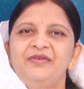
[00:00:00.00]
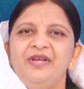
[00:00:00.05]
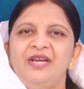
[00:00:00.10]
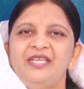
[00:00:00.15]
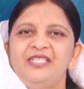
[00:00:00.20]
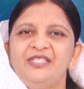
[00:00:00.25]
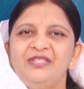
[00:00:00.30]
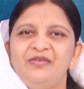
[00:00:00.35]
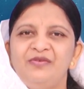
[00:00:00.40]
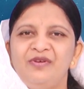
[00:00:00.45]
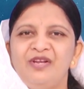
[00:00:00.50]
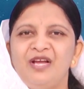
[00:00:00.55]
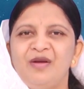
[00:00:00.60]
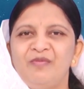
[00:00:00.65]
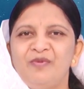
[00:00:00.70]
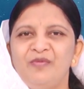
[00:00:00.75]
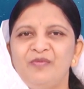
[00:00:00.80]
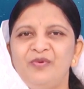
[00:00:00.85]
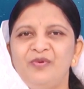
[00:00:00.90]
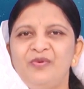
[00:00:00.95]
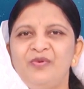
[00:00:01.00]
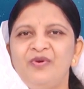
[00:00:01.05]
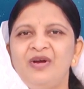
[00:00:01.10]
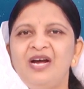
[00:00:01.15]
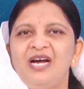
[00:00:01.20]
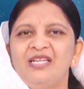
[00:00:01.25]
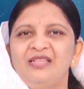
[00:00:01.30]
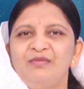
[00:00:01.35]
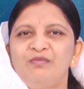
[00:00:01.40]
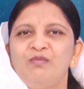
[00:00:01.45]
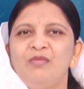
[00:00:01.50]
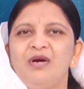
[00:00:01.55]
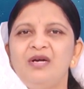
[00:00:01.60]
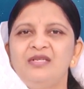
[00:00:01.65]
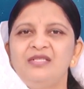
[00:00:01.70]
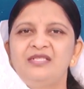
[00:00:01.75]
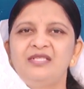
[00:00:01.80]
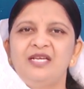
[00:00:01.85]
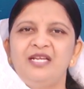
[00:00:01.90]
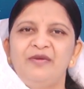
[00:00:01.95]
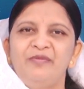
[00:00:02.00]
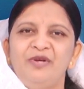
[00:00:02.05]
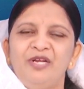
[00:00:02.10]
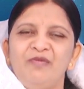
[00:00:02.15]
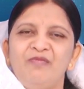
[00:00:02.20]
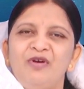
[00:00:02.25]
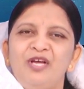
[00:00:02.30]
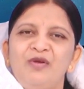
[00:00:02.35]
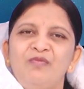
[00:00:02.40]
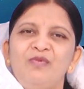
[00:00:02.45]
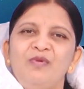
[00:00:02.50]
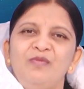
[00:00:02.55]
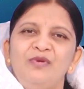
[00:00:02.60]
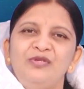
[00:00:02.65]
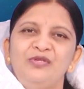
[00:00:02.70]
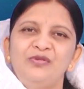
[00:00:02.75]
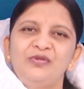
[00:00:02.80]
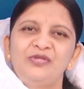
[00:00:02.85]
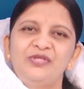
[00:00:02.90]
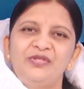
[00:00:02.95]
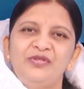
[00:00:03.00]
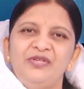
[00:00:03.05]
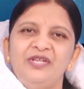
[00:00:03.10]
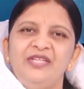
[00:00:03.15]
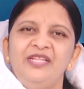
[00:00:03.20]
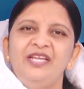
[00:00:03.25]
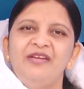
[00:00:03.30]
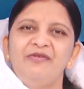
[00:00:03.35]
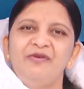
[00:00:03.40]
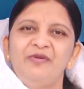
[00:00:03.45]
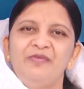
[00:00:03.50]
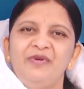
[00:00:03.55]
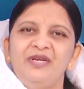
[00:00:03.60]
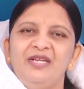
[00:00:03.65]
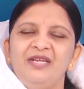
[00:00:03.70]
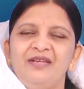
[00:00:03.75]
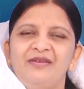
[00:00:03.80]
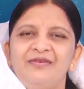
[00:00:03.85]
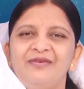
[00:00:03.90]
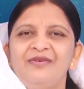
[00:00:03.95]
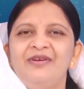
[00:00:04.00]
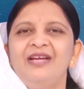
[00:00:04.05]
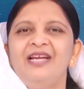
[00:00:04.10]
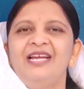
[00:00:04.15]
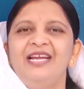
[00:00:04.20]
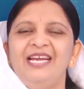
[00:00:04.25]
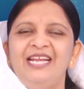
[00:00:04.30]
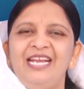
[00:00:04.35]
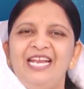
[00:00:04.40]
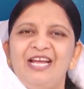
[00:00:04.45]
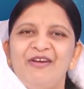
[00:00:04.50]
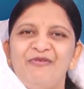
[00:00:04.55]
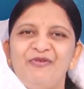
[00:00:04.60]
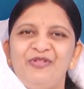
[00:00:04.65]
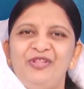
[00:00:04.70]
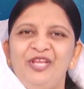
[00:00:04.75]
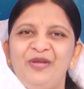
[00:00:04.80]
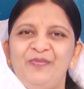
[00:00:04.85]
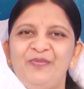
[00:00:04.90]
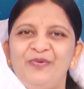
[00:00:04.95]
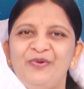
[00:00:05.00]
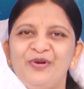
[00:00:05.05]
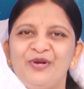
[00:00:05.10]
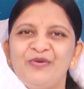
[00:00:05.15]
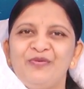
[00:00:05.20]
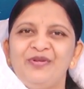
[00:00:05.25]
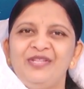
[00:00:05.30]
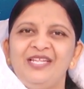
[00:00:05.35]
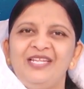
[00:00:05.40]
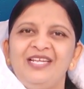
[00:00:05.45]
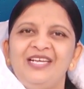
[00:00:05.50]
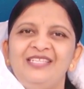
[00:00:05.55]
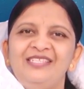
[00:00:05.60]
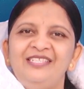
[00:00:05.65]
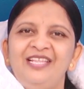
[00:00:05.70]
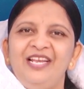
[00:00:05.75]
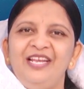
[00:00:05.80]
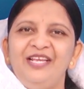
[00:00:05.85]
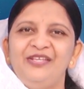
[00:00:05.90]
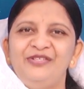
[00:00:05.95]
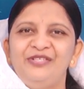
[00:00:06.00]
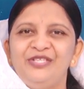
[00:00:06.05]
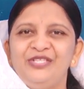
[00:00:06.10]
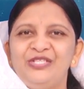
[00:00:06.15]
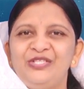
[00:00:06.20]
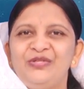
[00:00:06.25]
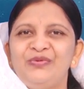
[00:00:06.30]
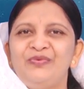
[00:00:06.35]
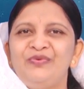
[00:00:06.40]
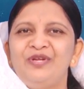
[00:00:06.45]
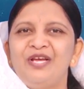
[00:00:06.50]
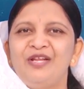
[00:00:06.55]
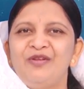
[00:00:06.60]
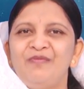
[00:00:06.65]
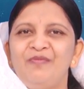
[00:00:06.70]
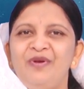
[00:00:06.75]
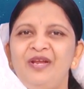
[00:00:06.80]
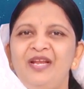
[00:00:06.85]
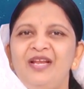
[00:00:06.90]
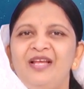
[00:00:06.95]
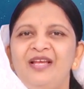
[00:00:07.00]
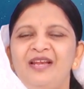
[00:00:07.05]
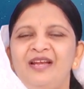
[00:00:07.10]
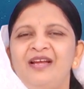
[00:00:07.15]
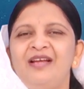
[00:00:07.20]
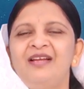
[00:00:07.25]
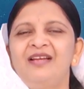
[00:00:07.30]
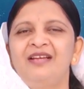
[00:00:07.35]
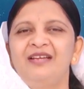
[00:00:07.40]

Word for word: క్రీస్తు నామంలో ఆత్మానుసారమైన మర్మములు చూస్తున్న దేవుని బిడ్డలకు నా హృదయపూర్వక వందనాలు తెలియచేస్తూ ఉన్నాను ప్రియులారా